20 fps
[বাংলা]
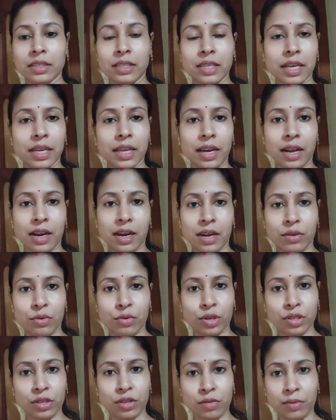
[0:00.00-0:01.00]
যা কেনাকাটা
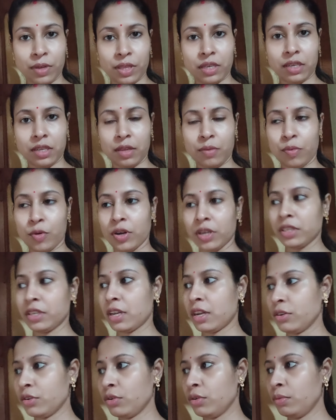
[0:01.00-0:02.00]
করেছি তোমাদের সাথে পরে
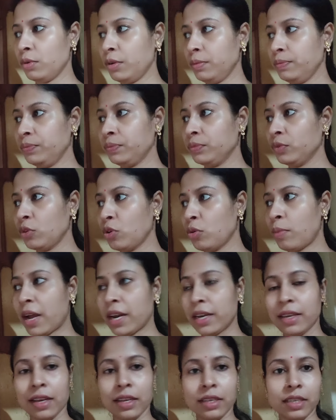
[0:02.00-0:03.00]
শেয়ার করব তো
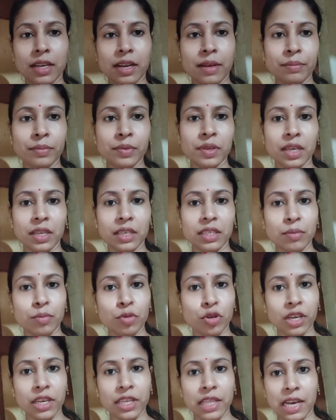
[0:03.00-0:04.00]
বাড়ি আসলাম এসে
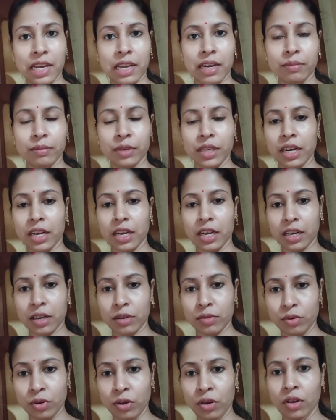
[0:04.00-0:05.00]
বরকে দেখালাম
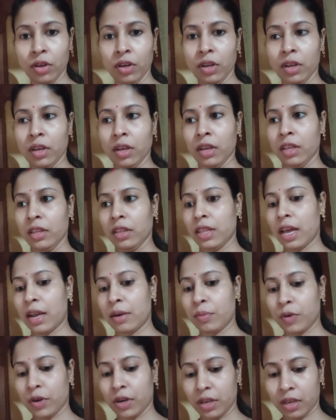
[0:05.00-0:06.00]
কেনাকাটাগুলো
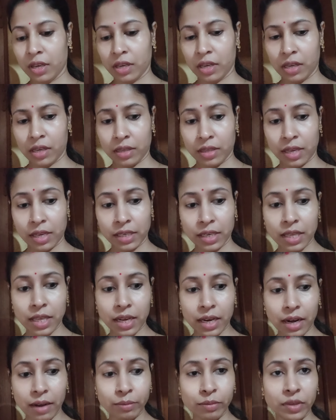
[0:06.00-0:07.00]
তারপরে এসে
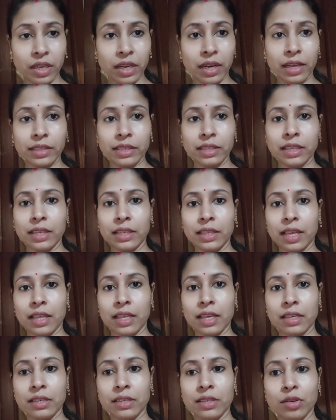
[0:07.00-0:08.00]
দেখলাম ইলেকট্রিকের দাদা
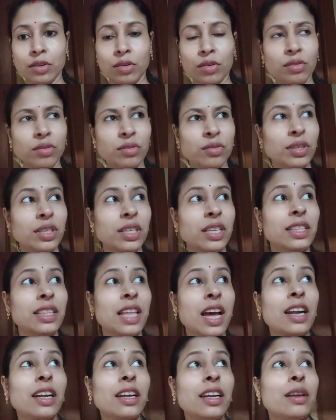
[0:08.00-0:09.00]
এসেছিলো কি
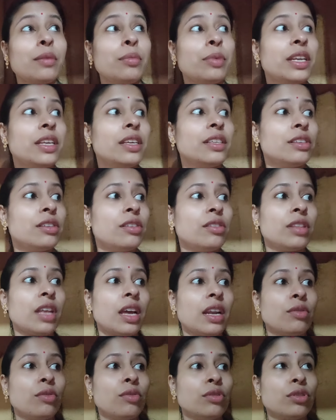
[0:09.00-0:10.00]
তার টার বেরিয়েছিল
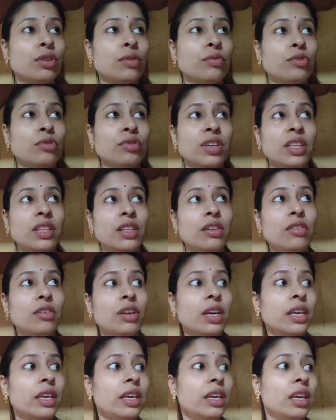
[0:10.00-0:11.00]
তারগুলো সব ঢুকিয়ে দিল
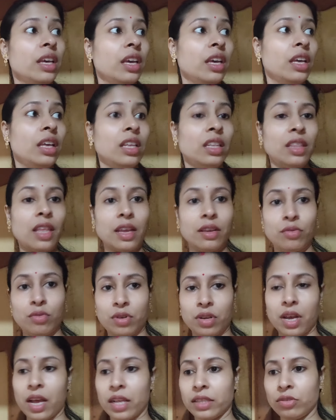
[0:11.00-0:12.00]
নাকি তাই
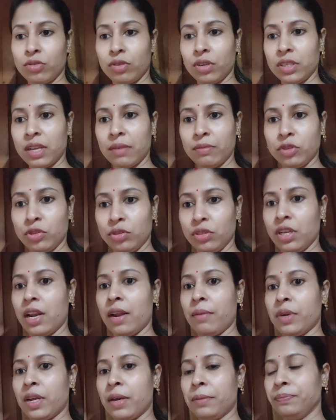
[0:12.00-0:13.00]
কাজ করেছে আমি তো
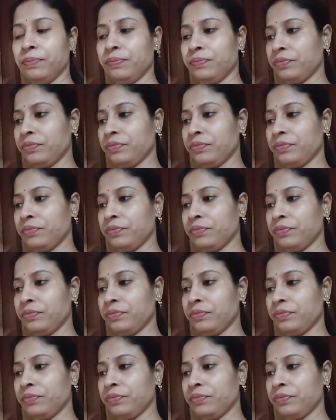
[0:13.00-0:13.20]
ছিলাম না